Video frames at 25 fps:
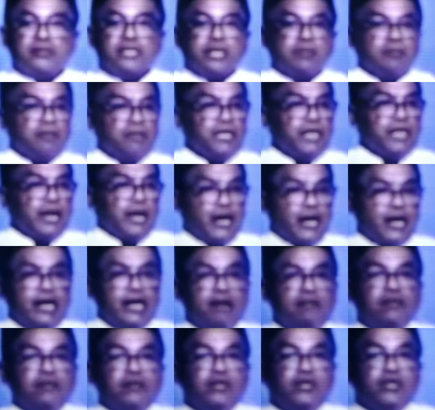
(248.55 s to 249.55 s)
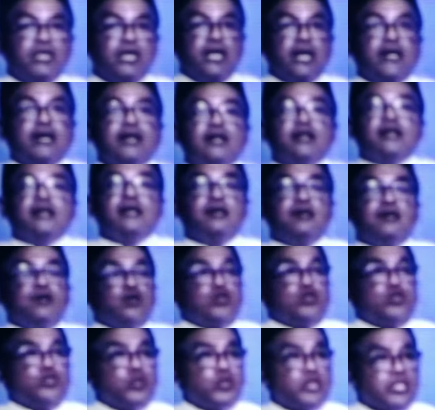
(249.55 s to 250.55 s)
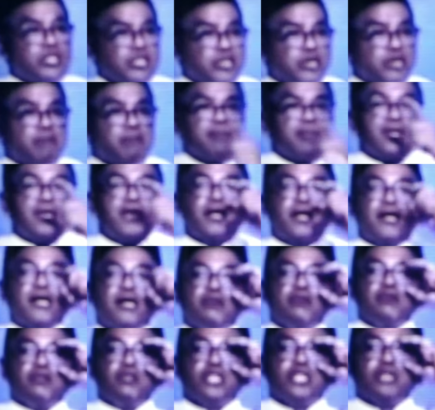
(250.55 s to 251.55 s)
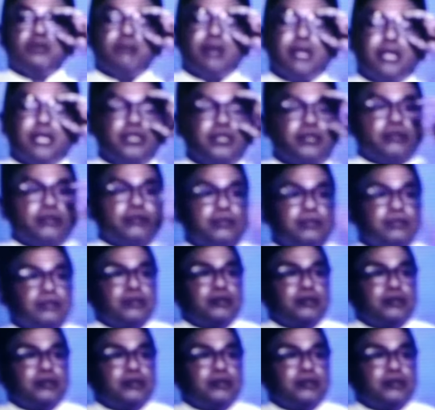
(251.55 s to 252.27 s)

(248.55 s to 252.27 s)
Tapi ya Alhamdulillah, Gus Dur tetap memenangkan mutamar itu.